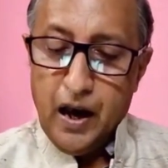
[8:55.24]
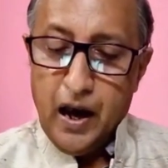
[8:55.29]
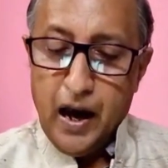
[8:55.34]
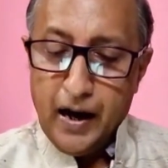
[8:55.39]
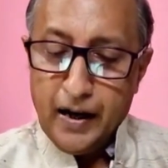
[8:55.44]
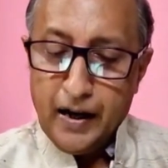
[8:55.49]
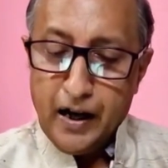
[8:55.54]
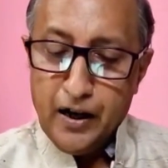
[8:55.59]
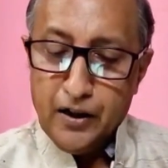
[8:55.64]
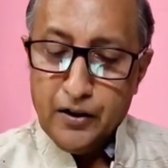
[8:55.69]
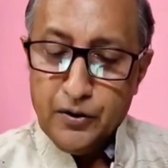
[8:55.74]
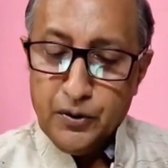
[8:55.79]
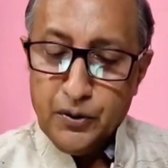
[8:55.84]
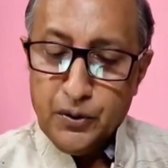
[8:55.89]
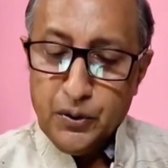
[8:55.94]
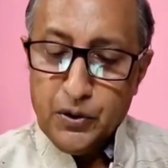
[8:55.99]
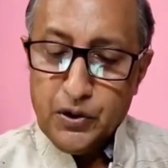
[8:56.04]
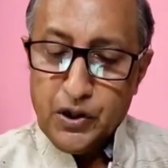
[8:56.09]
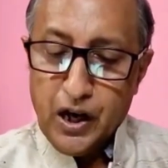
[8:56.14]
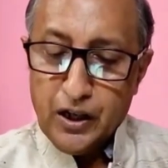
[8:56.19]
একান্ত
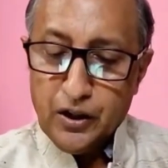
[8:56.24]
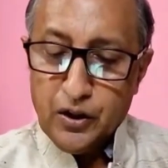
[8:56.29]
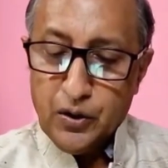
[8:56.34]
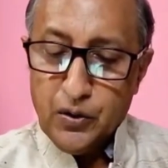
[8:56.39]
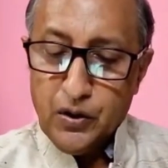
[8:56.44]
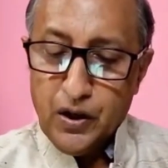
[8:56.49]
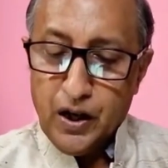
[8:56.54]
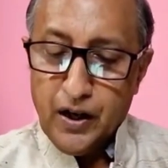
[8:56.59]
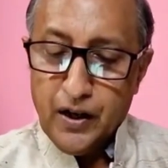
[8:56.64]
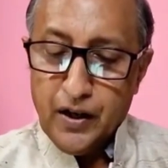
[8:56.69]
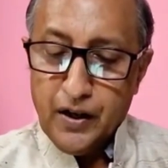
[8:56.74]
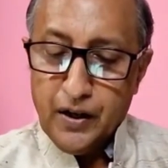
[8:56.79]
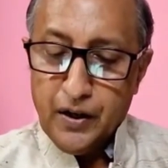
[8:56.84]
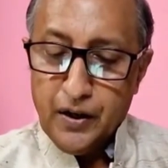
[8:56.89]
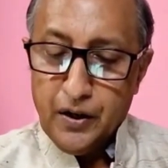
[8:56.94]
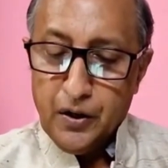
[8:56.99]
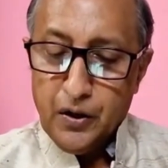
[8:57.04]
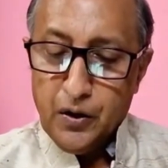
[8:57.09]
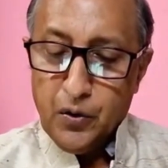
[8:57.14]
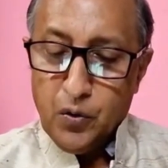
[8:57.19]
সাধনায়
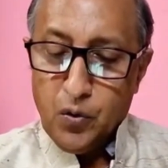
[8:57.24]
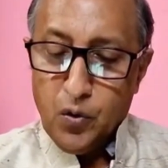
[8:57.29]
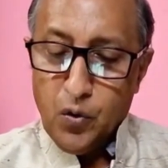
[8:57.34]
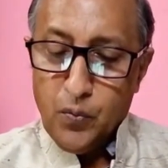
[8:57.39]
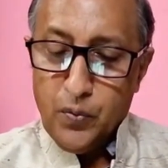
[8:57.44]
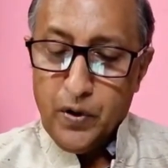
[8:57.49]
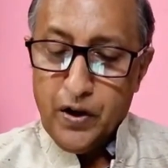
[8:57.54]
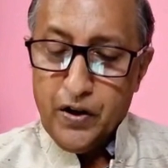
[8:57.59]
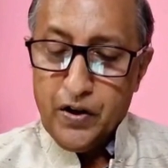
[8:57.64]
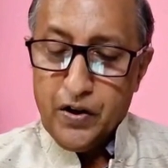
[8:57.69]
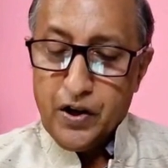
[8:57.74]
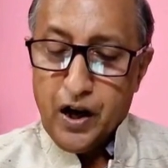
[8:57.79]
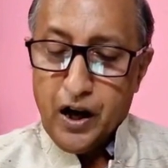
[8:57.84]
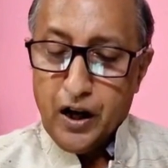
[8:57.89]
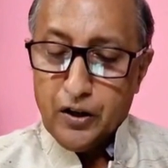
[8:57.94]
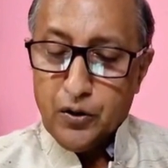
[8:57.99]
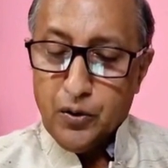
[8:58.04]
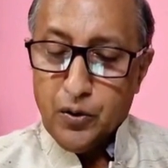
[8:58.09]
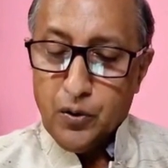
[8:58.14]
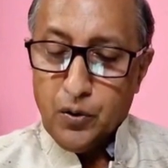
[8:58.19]
কবি
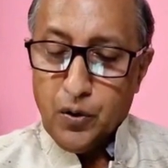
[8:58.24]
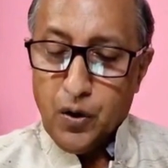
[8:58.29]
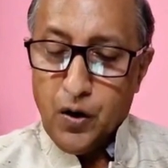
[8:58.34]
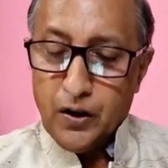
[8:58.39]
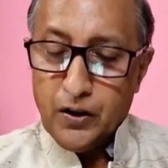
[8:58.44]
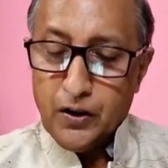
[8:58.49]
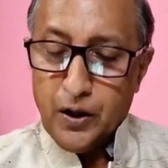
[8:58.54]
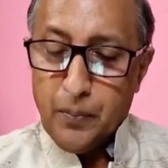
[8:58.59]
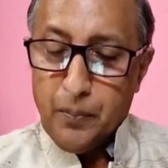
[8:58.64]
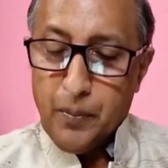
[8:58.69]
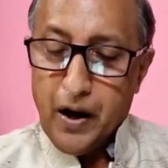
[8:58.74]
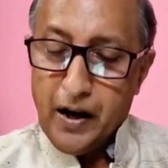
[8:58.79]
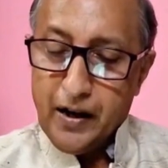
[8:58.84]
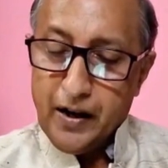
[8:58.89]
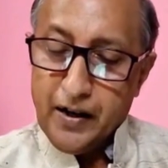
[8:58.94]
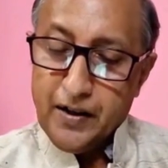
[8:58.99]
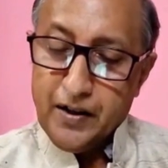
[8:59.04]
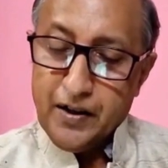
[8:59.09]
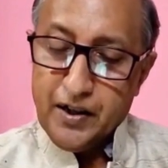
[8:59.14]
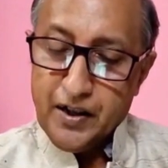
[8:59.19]
সাধক হতে পারে
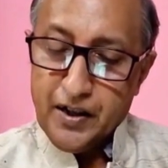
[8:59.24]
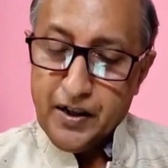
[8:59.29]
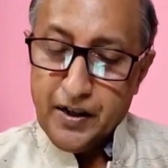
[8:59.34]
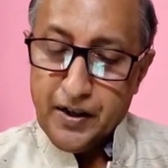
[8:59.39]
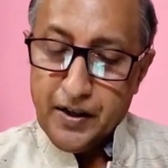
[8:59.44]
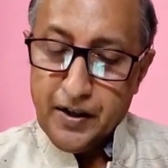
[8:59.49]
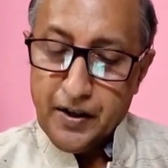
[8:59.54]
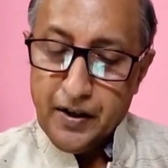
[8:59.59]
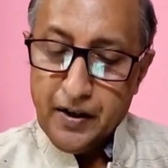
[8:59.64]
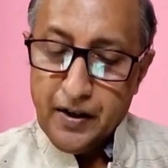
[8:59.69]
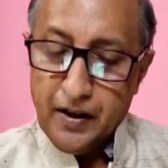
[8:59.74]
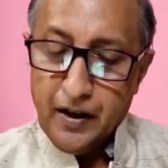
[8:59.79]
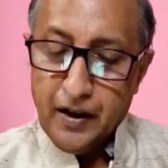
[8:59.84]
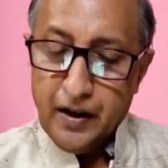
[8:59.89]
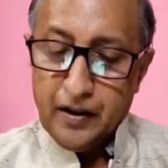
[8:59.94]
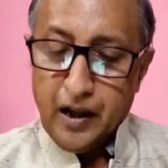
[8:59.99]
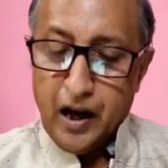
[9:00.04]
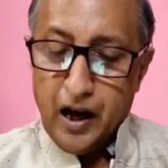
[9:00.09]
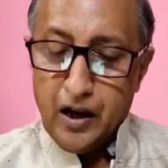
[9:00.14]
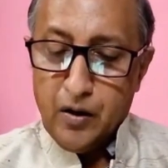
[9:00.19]
যে
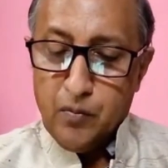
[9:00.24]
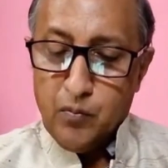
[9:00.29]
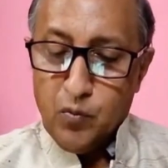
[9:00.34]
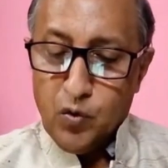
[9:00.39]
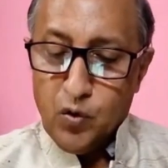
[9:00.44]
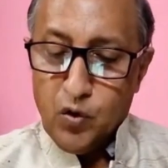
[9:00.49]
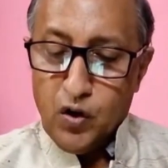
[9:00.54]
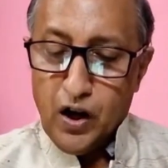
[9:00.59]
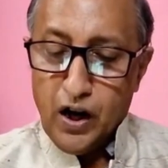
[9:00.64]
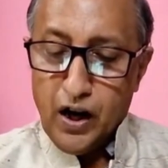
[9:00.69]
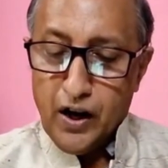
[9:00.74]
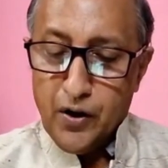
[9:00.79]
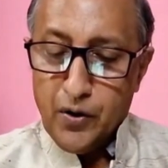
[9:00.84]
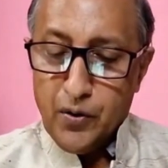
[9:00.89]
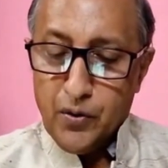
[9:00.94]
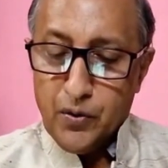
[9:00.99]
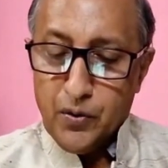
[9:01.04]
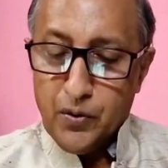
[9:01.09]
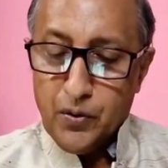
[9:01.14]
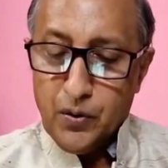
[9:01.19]
তার
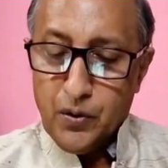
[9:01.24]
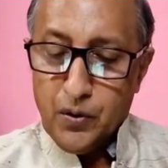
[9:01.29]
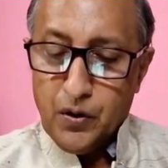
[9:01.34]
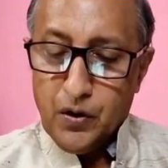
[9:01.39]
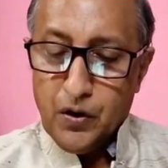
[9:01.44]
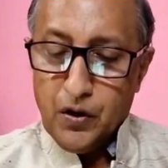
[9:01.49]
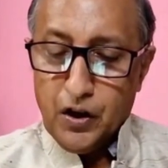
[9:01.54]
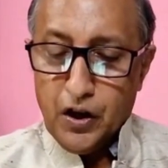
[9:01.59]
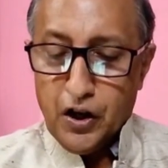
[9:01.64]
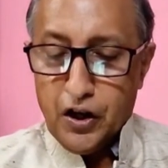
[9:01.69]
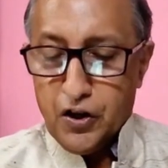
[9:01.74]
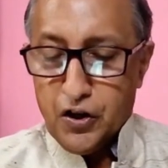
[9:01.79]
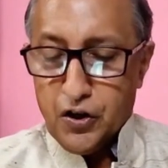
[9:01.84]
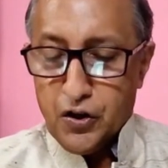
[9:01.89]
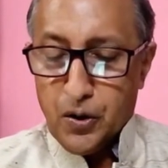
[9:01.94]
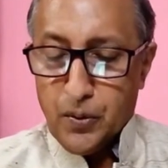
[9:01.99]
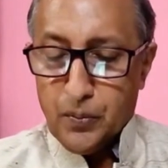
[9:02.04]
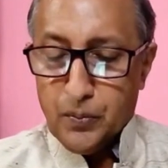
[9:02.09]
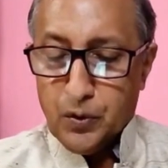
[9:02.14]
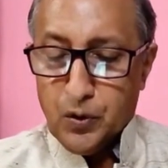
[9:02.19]
মূল্যায়ন
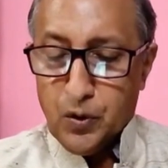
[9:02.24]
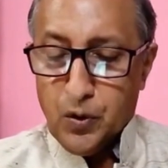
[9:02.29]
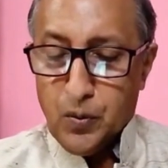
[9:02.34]
নিঃশব্দ